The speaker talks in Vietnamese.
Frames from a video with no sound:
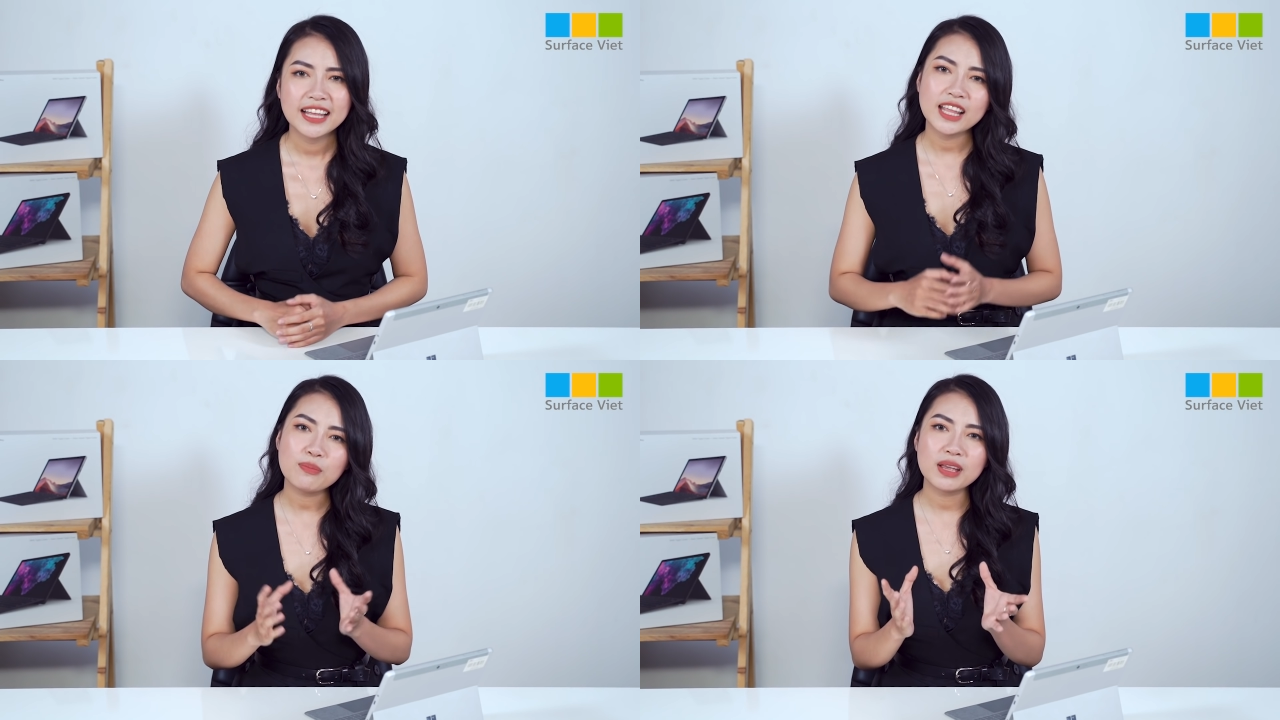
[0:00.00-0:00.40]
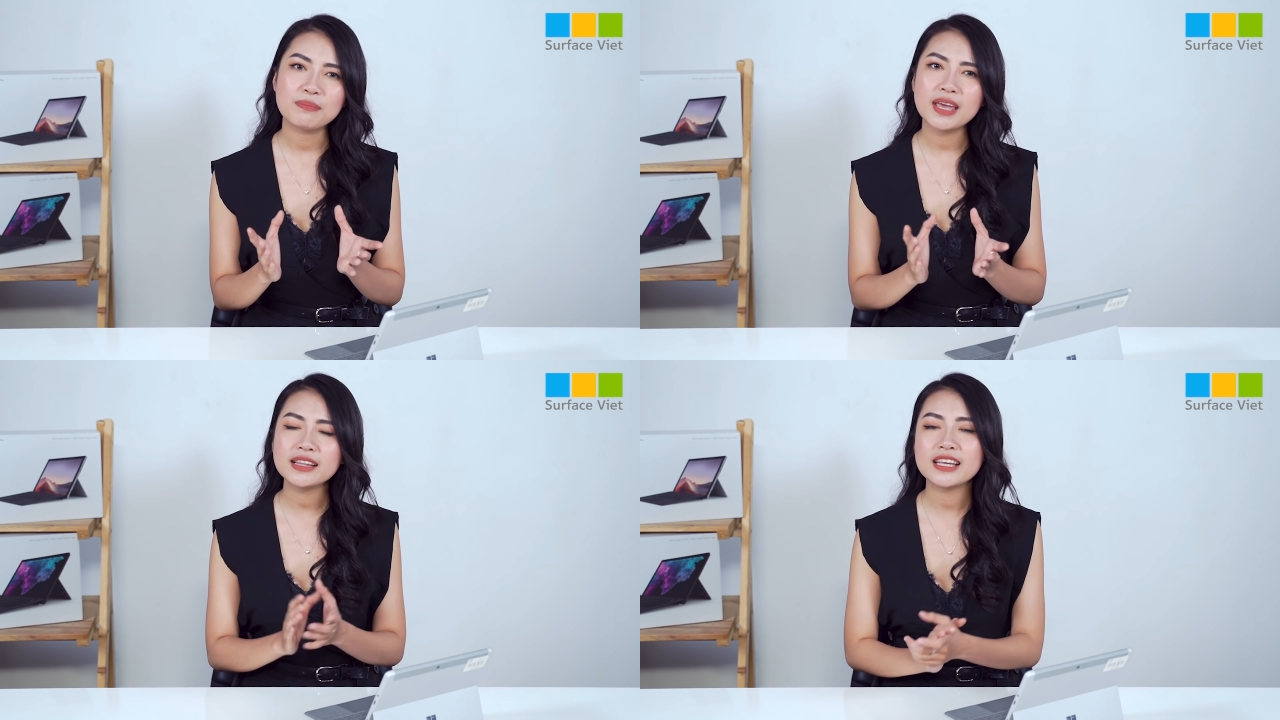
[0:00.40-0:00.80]
Theo
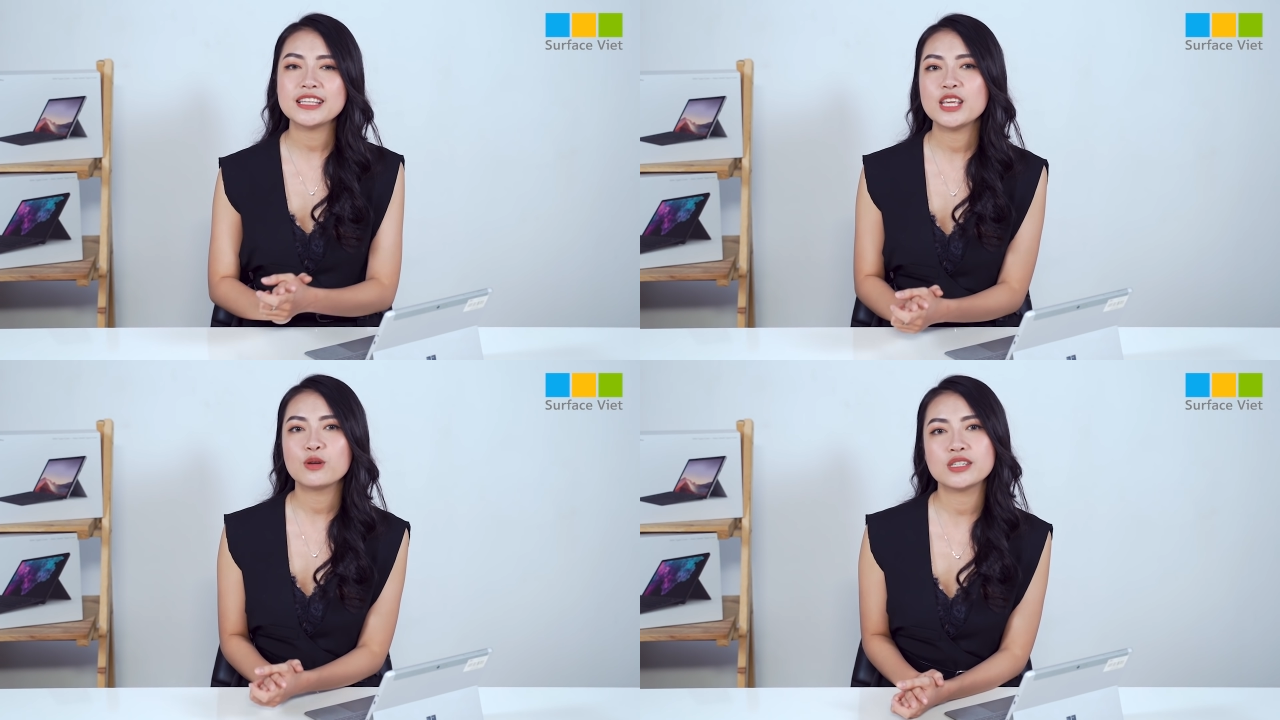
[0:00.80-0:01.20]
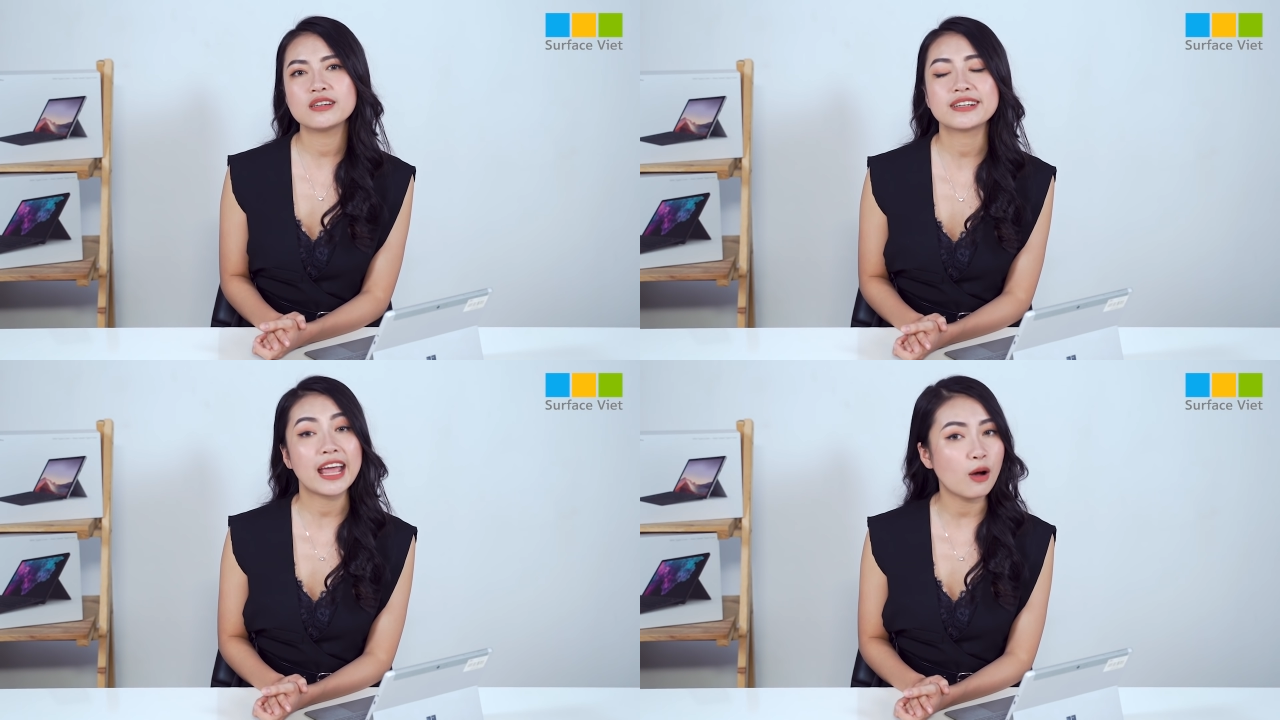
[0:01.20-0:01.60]
mình biết thì nhiều
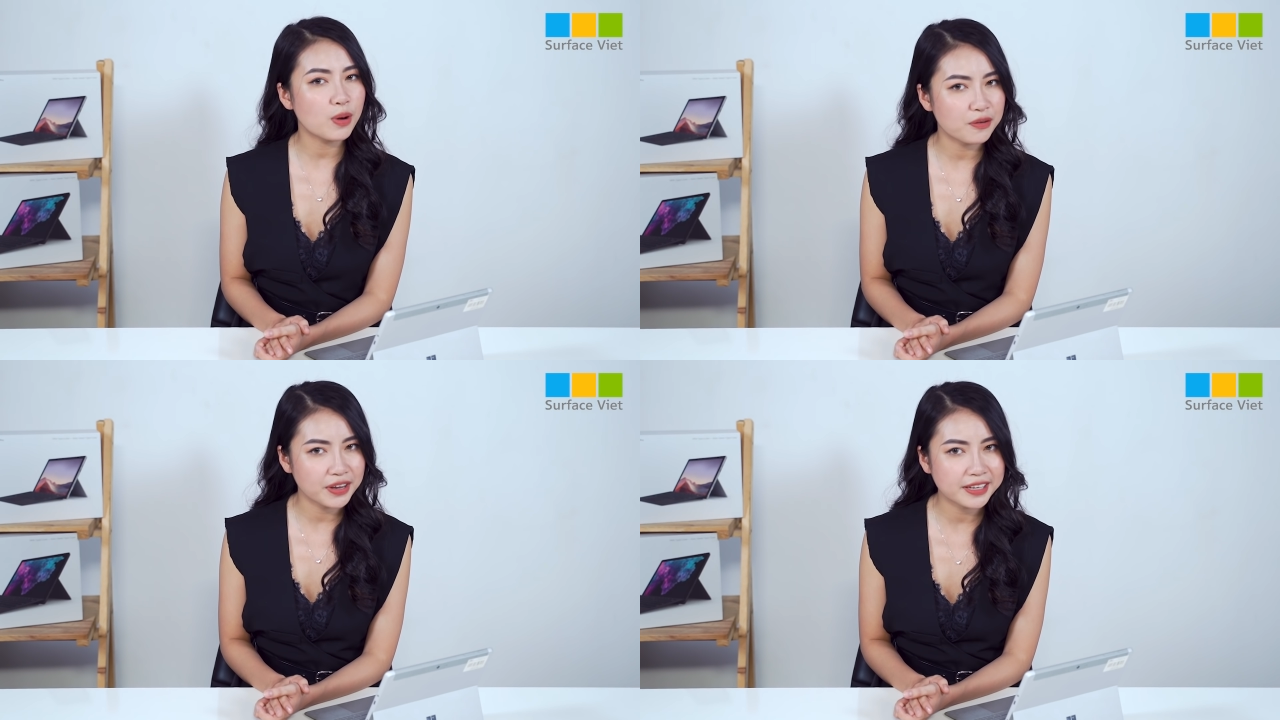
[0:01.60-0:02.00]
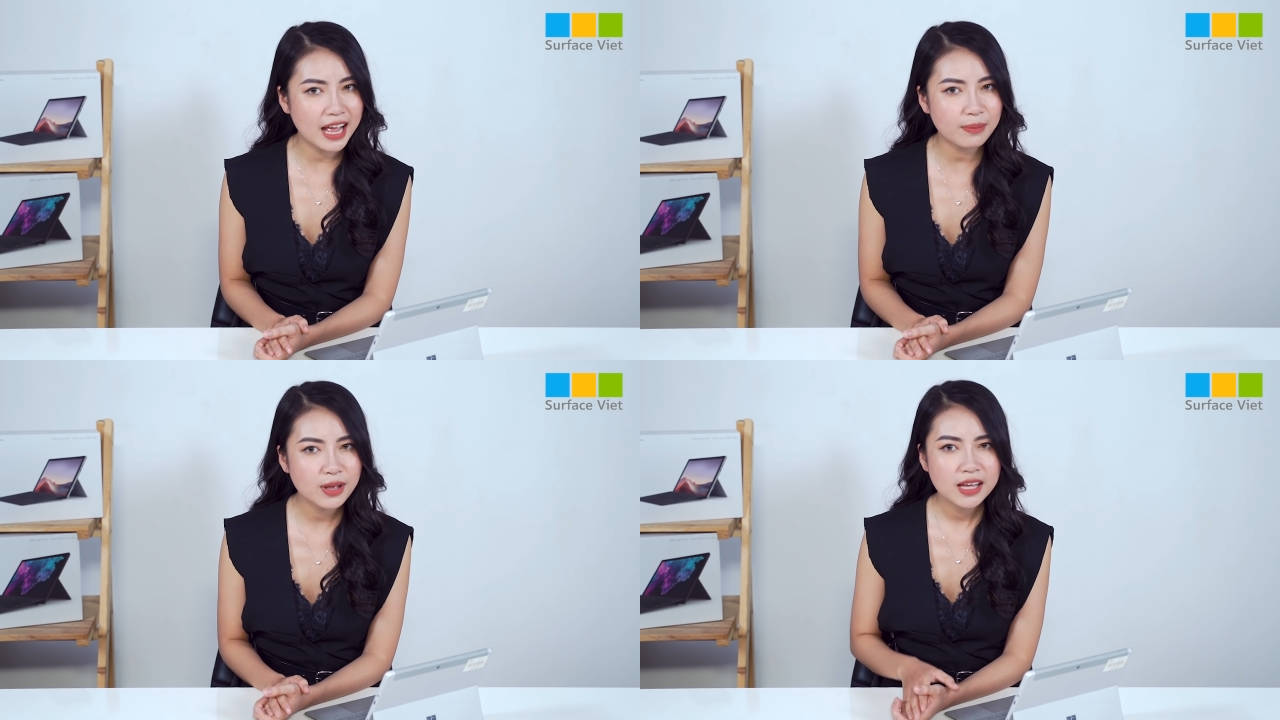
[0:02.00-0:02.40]
trường đại học ở Việt
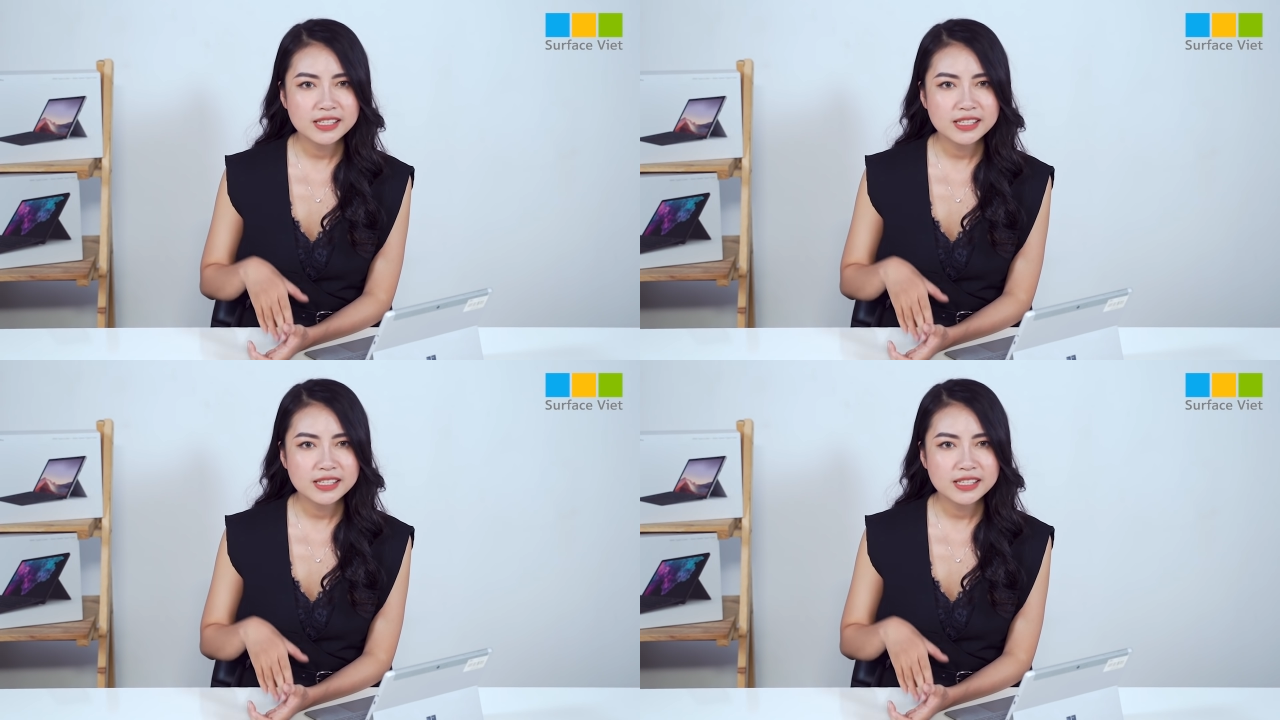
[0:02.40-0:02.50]
Nam